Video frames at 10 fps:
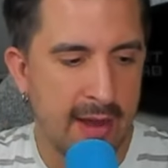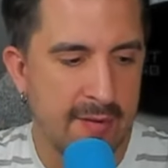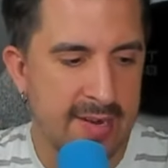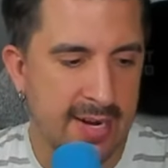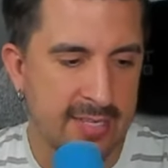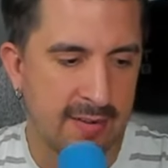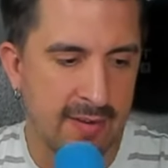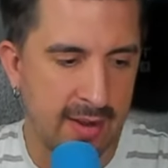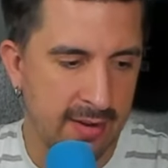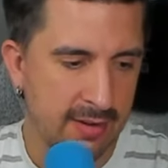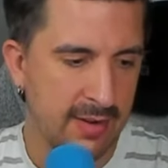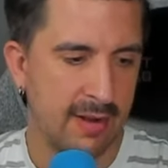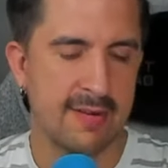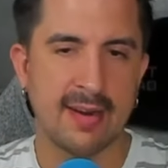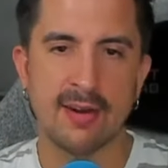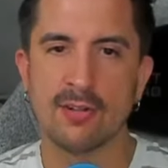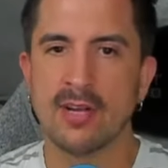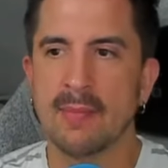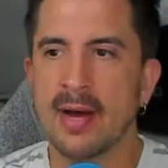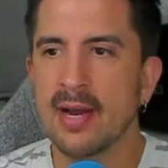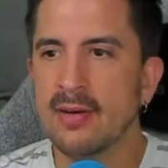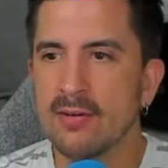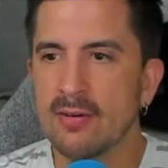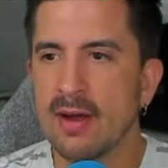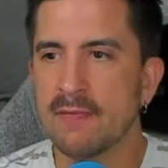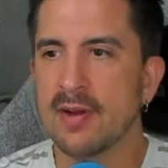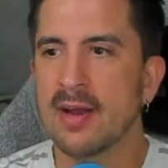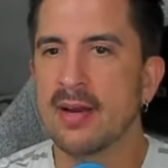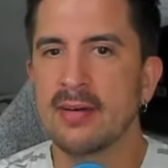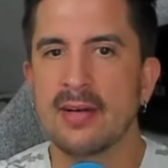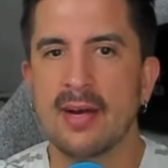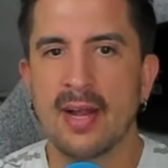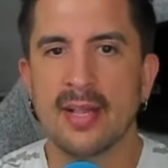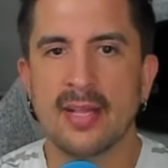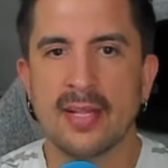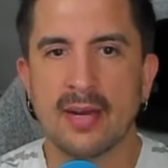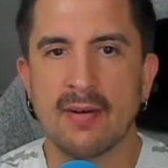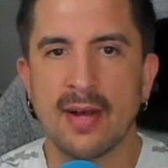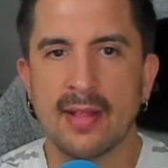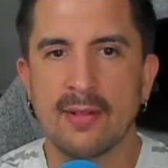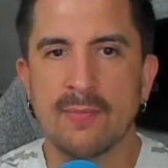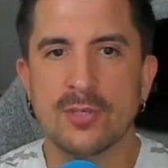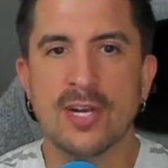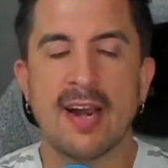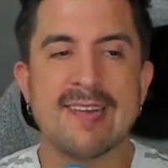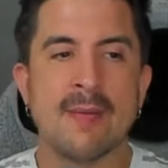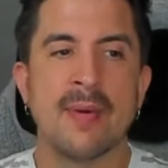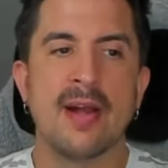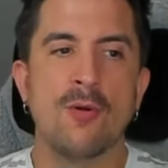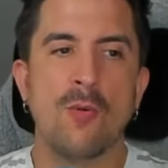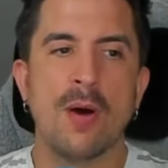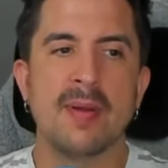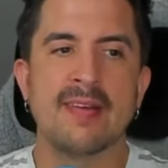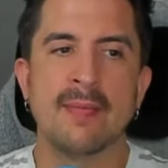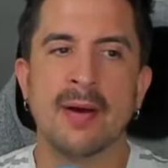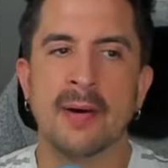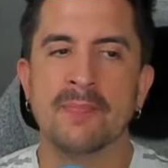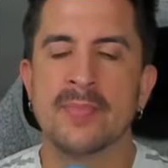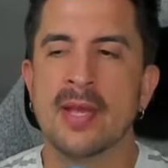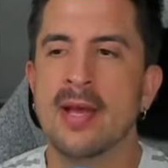Hay veces que está bien, hay veces que no está mal, ¿no? Al final, hay gente ahí trabajando. Muchas gracias, Marilu, guapísima.